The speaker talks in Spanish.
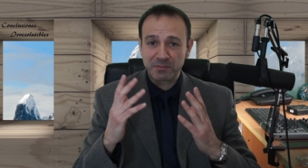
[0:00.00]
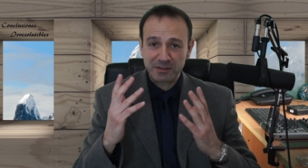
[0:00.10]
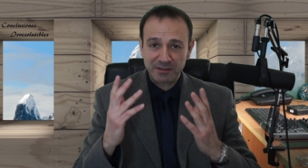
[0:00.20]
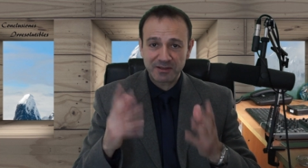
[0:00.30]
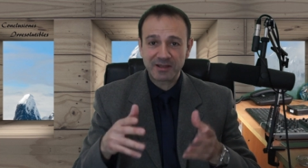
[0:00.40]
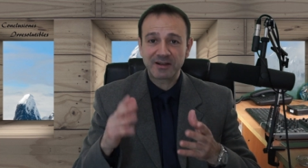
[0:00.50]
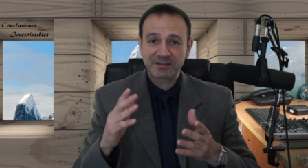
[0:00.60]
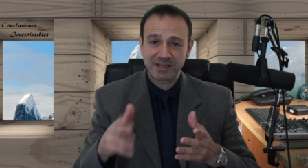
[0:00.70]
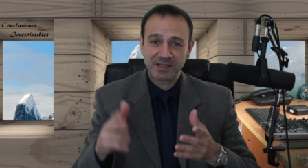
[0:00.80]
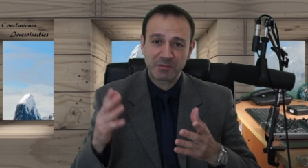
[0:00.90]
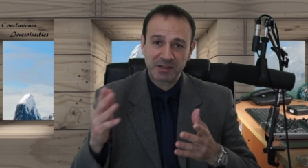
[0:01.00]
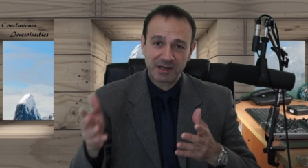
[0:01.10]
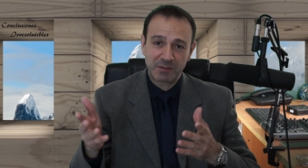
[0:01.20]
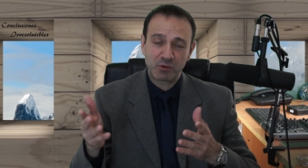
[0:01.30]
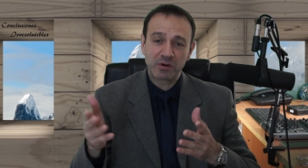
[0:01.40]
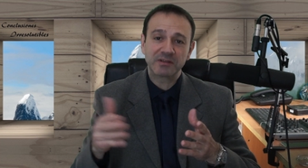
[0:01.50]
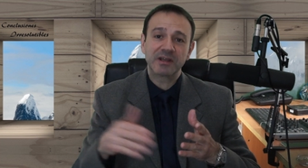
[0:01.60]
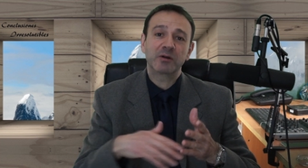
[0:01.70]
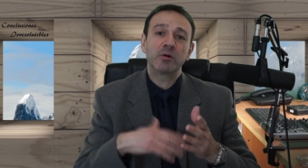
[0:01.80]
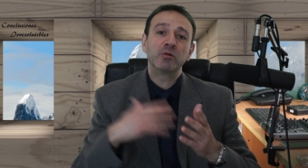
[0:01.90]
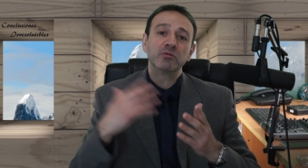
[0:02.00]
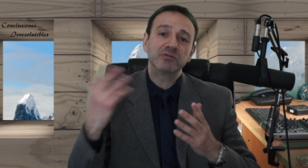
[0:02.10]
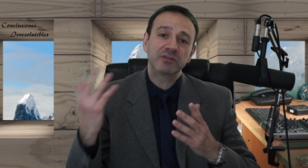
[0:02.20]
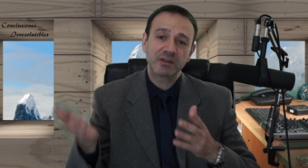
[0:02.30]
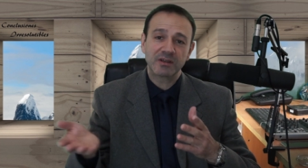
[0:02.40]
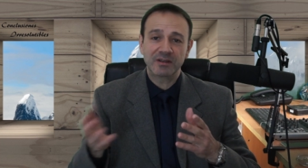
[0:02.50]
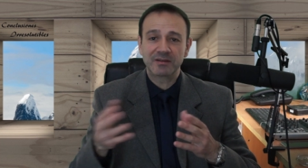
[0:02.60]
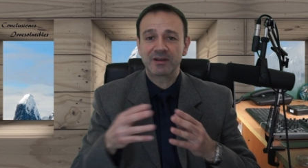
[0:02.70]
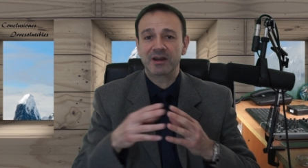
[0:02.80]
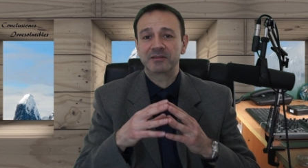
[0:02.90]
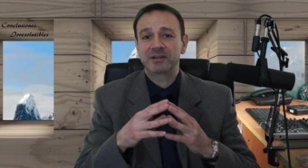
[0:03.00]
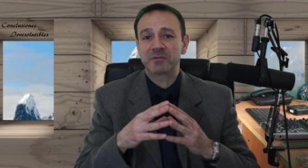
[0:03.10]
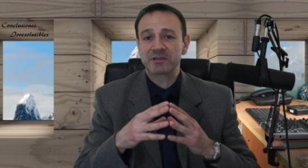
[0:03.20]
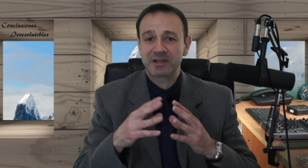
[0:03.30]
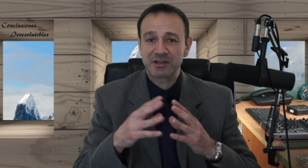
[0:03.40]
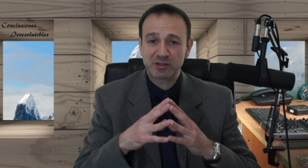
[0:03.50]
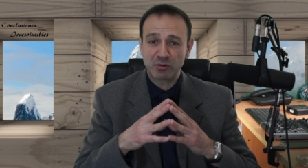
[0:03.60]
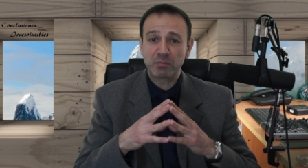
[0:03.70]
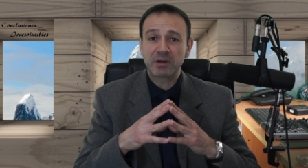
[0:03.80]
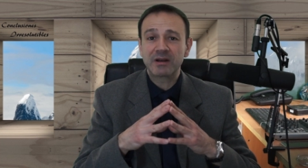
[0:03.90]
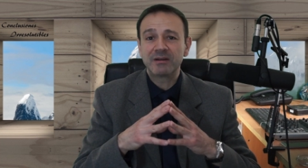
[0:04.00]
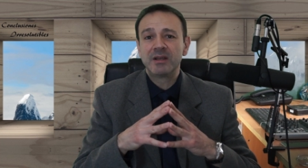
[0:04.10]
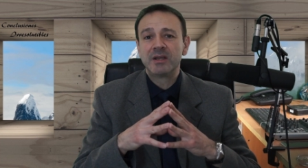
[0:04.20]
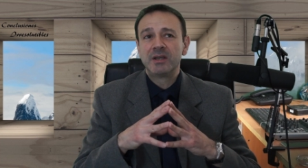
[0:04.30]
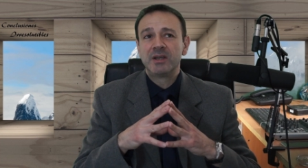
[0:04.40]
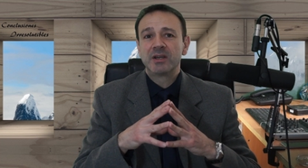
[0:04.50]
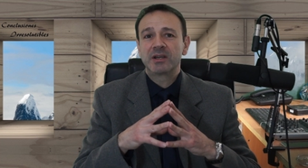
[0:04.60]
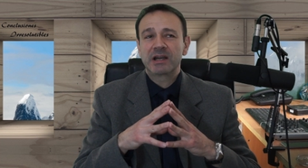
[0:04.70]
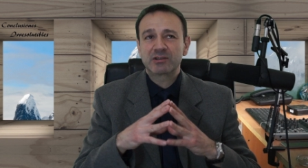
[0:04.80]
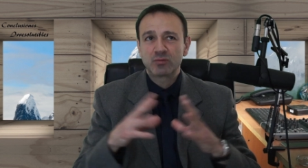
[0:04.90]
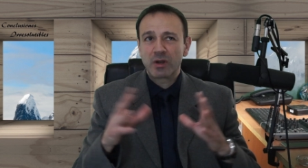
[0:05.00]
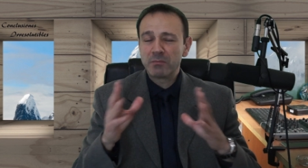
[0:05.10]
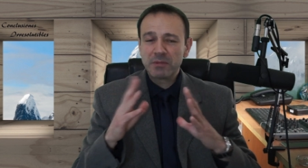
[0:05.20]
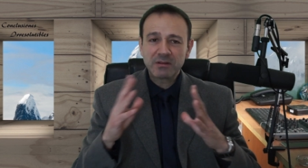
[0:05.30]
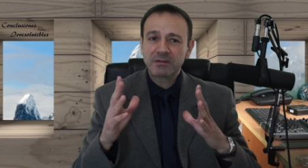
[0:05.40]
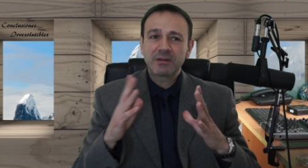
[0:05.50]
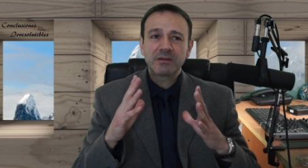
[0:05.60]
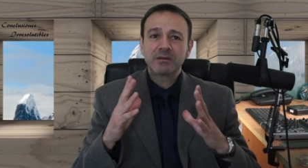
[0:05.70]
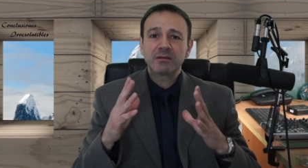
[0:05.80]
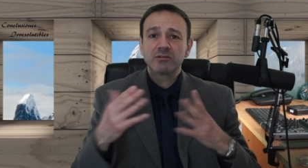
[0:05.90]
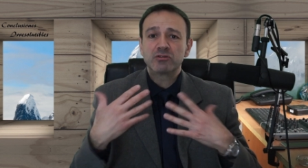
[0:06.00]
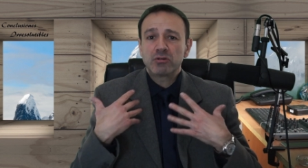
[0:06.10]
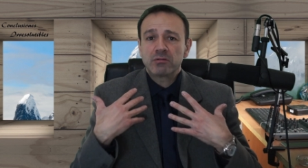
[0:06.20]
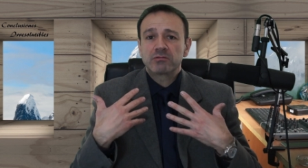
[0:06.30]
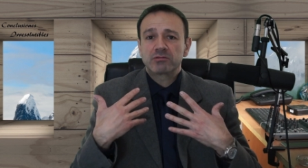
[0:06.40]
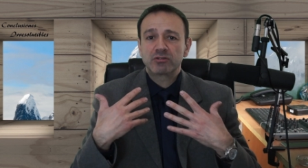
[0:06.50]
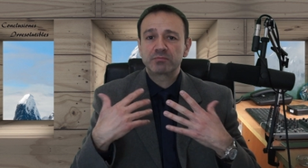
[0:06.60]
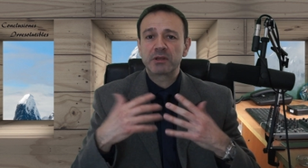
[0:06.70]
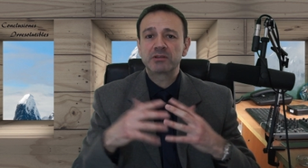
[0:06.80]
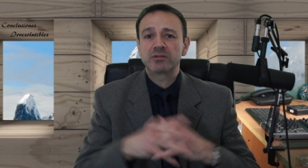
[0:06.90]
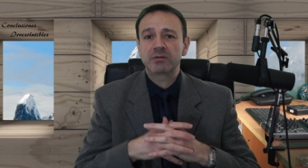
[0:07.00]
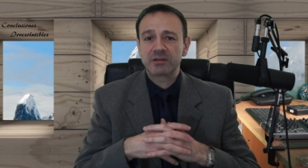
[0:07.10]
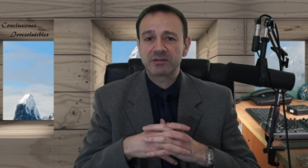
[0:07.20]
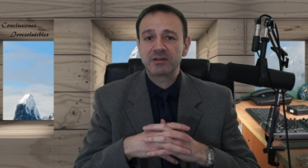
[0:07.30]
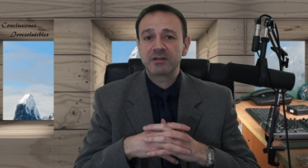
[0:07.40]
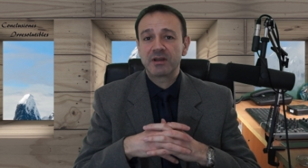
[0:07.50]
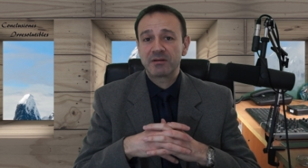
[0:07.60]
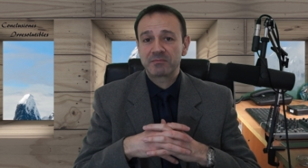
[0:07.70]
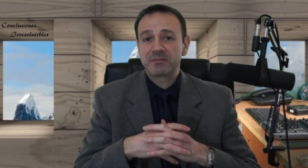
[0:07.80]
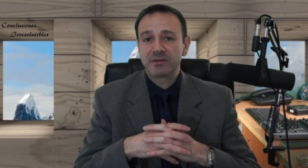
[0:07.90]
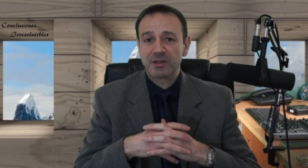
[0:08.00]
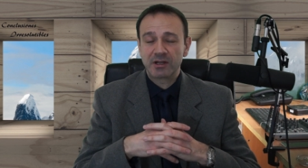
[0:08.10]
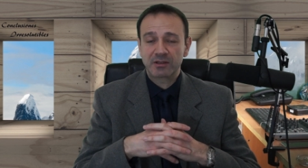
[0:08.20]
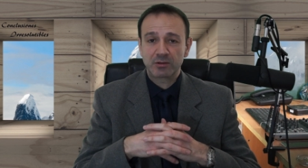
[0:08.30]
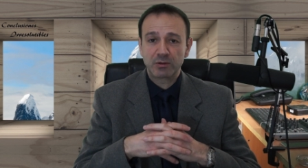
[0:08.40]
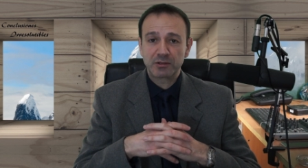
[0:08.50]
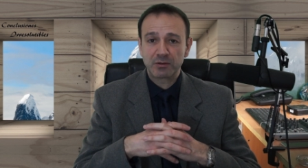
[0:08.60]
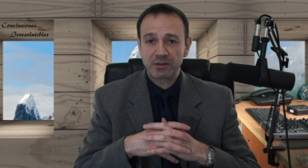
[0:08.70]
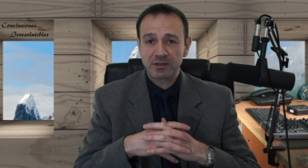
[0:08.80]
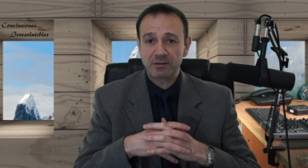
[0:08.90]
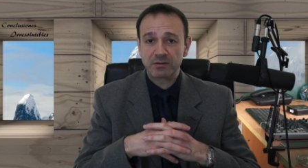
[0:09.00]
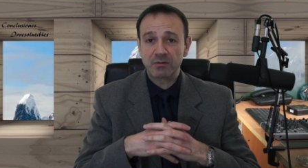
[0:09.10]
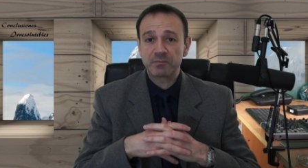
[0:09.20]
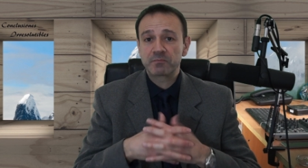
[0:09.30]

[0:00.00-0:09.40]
venideras que llaman a la puerta consigue atravesar ese umbral, casualmente yo sospecho que sería de electrolito de litio?